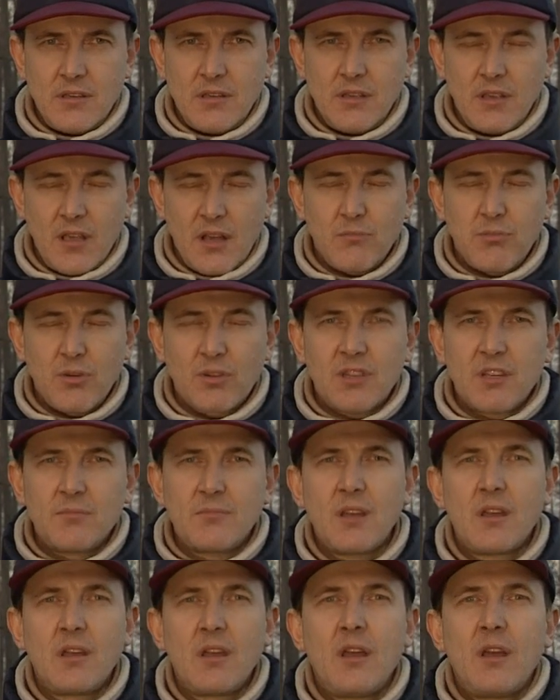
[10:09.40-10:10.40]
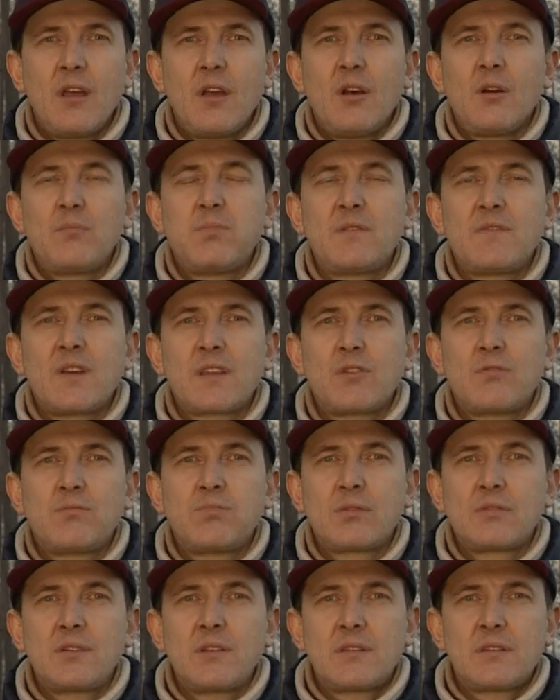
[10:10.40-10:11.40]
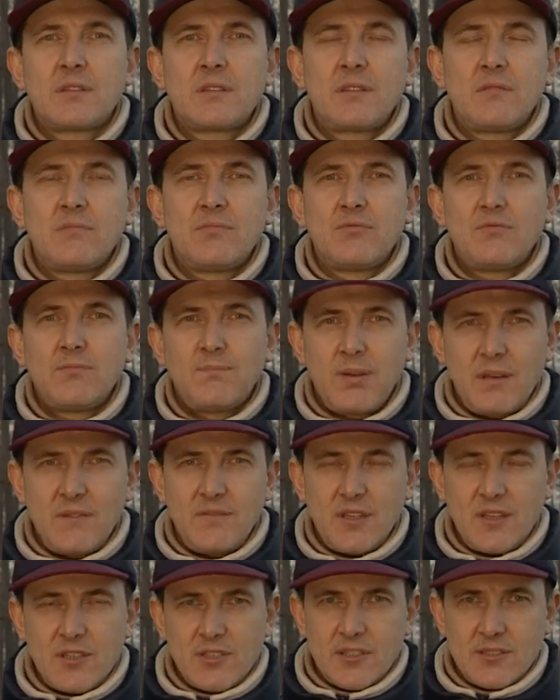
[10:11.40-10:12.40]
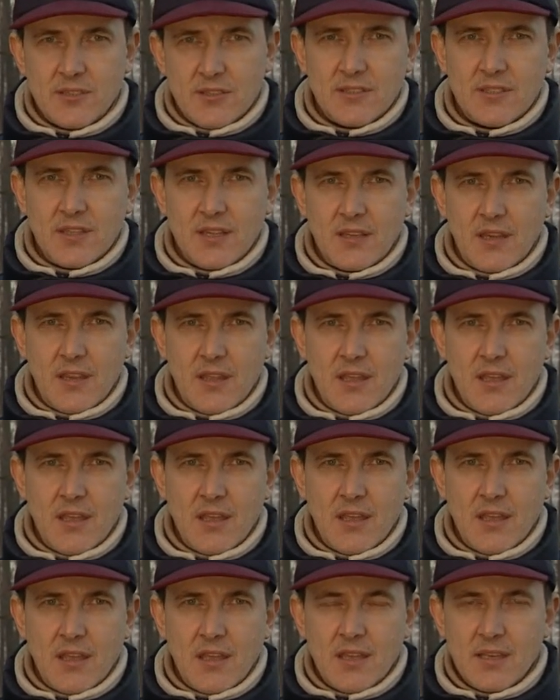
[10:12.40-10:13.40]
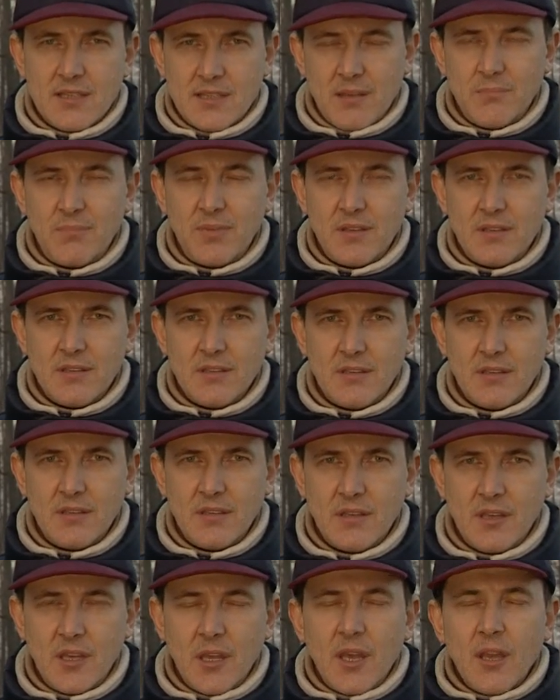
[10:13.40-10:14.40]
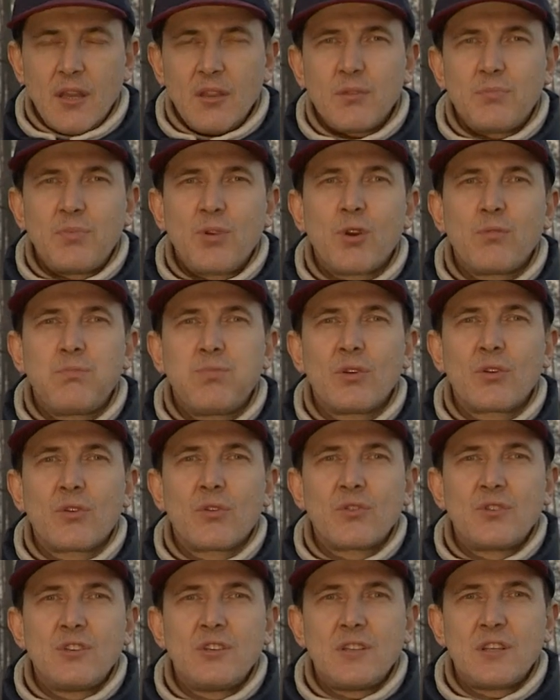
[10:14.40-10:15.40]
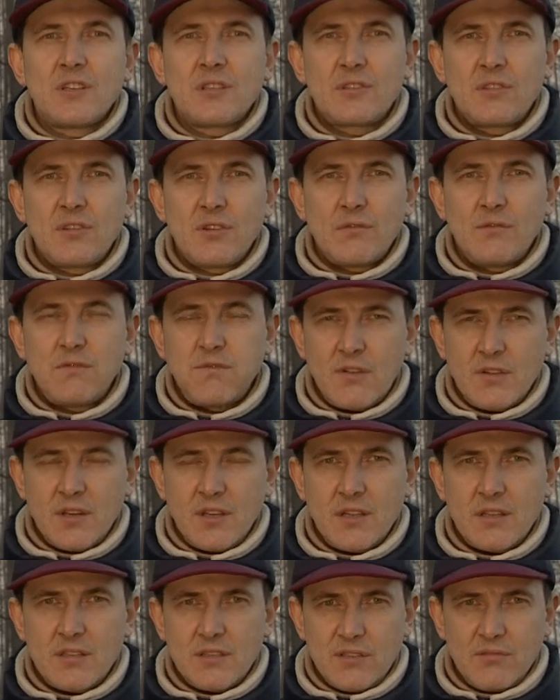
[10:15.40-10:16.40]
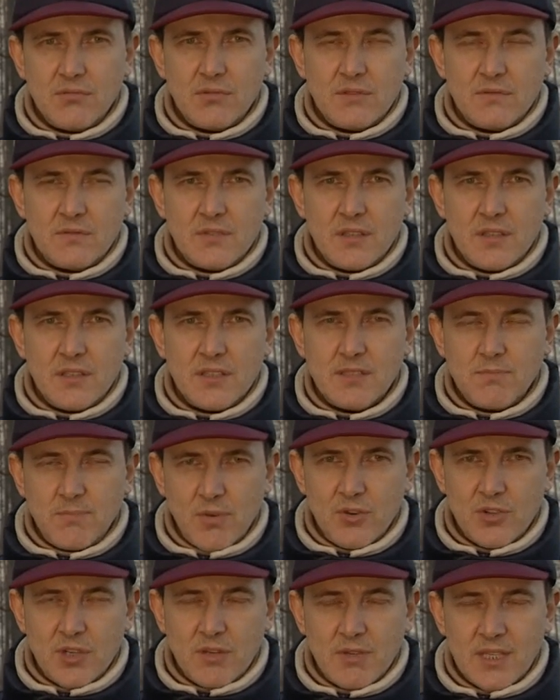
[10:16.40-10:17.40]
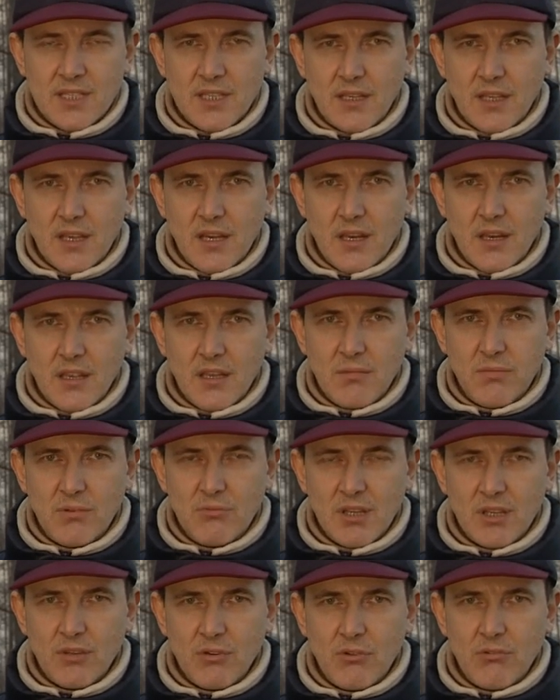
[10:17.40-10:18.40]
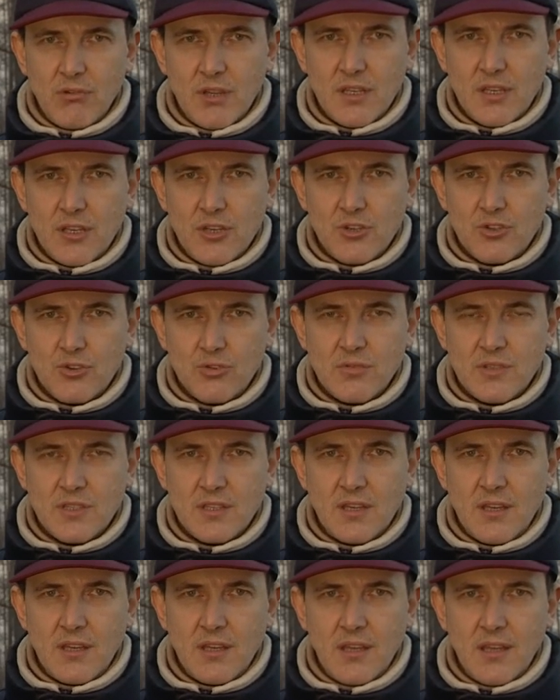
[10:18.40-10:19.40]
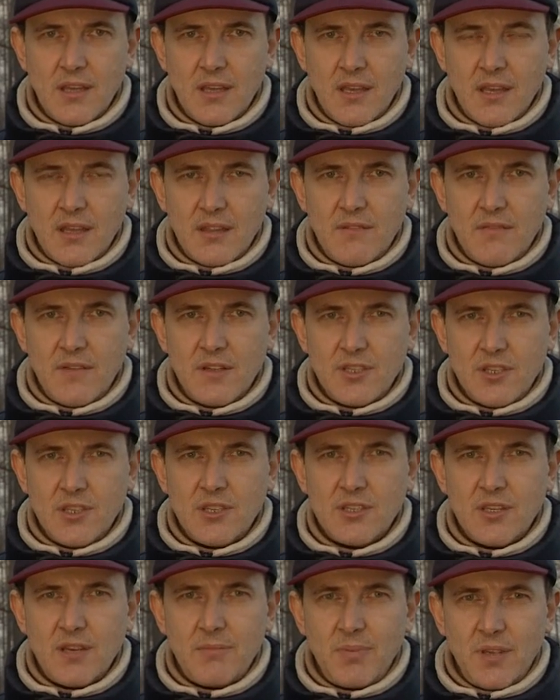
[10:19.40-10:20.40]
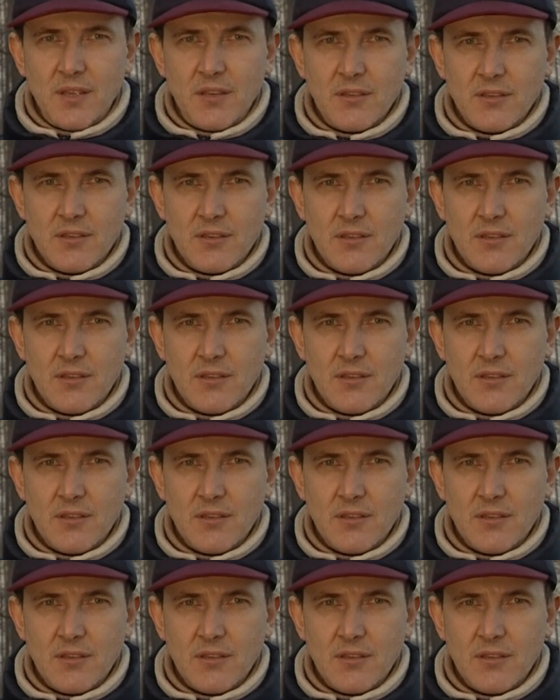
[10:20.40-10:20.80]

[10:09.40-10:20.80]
Jak potem opowiadał policji, był pewien, że zostanie zabity. Dopiero po godzinie zdjął worek z głowy. Spojrzał na zegarek, była dokładnie szósta 25.